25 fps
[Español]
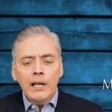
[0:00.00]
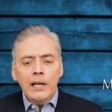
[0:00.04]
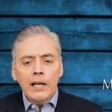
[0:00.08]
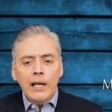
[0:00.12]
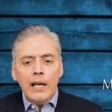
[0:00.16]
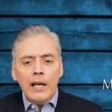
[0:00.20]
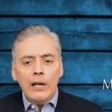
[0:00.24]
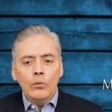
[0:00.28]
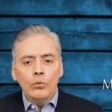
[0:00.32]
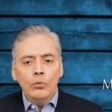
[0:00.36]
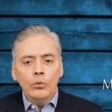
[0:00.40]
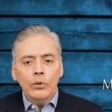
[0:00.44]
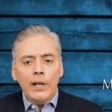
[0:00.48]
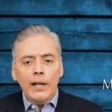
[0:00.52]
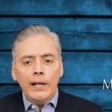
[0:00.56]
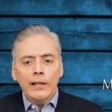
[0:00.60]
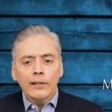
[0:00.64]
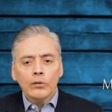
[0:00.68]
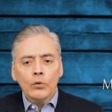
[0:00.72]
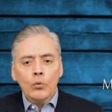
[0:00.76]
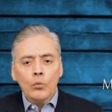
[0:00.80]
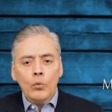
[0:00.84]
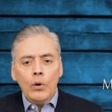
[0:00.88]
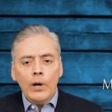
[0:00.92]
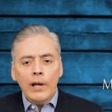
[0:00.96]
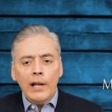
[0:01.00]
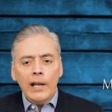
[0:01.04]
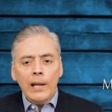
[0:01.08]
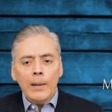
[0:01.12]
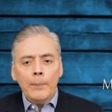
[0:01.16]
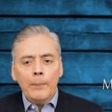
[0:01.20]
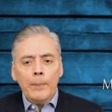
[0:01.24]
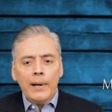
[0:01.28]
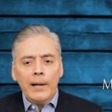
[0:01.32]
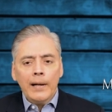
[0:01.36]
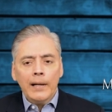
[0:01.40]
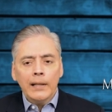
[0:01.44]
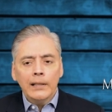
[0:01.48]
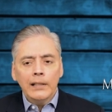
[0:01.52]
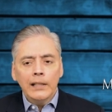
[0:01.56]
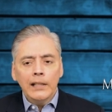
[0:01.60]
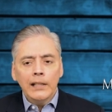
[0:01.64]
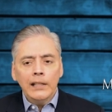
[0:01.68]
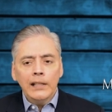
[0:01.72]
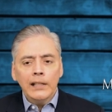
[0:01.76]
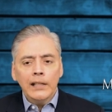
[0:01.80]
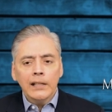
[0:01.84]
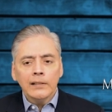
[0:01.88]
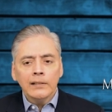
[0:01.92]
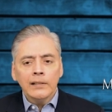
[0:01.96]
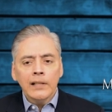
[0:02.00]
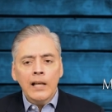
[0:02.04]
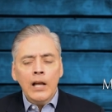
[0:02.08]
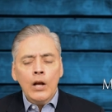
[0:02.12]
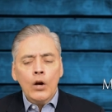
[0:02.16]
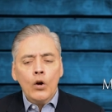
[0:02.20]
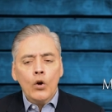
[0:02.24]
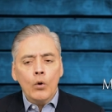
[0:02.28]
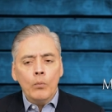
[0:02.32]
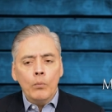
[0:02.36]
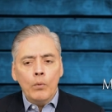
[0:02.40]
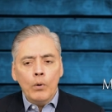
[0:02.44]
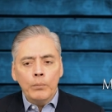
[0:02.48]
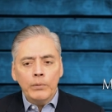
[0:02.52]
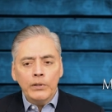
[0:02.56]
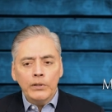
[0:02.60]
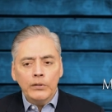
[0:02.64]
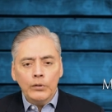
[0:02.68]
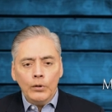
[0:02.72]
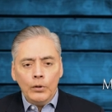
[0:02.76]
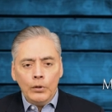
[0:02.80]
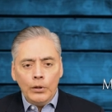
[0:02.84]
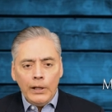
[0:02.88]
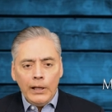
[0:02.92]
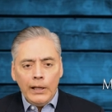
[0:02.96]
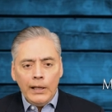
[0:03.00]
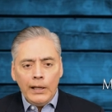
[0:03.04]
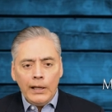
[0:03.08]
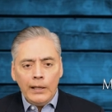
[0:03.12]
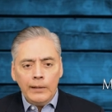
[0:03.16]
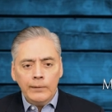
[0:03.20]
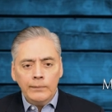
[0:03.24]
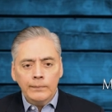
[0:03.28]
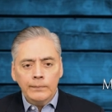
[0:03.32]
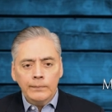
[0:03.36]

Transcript: en una escuela para niñas como misionera.